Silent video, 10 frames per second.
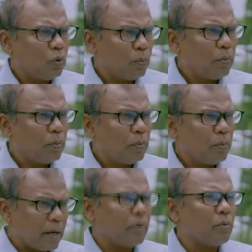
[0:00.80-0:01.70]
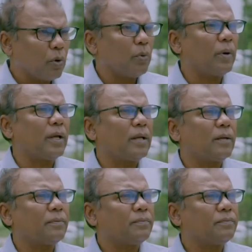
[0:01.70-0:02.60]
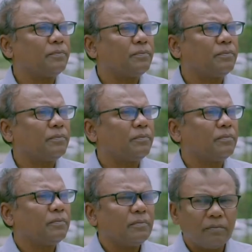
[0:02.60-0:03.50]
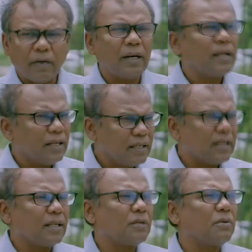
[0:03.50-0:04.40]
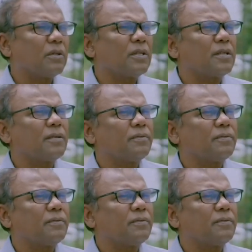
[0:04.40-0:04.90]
তোর বাবা মানে আমার বড় ভাই মাঠে কৃষি কাজ করেছে